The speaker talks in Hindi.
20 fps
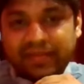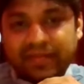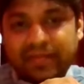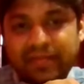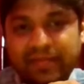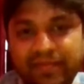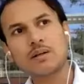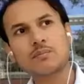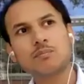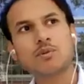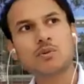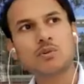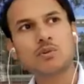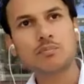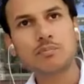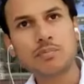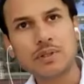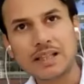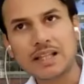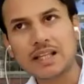तो अगर
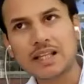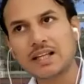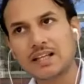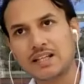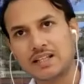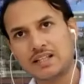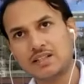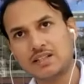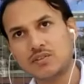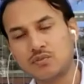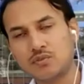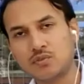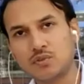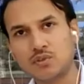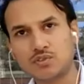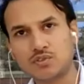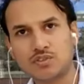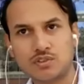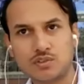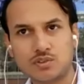आपको पता है कि
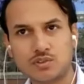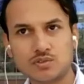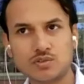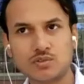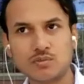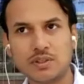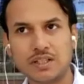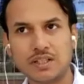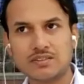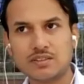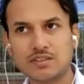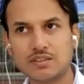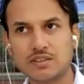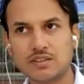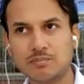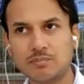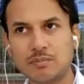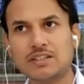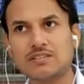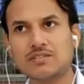फोर्स इज इक्वल टू मास
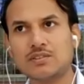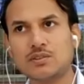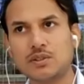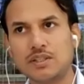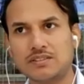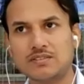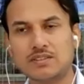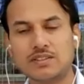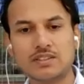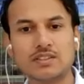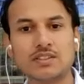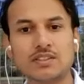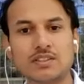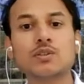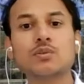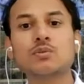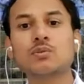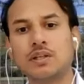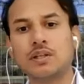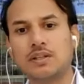मास इनटू
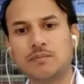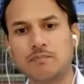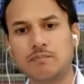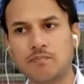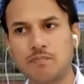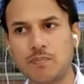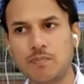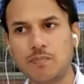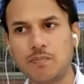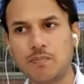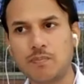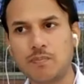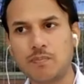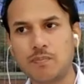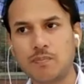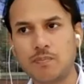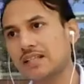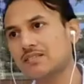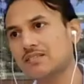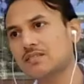एक्सीलरेशन क्यों है
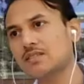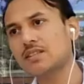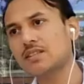हम्म। मास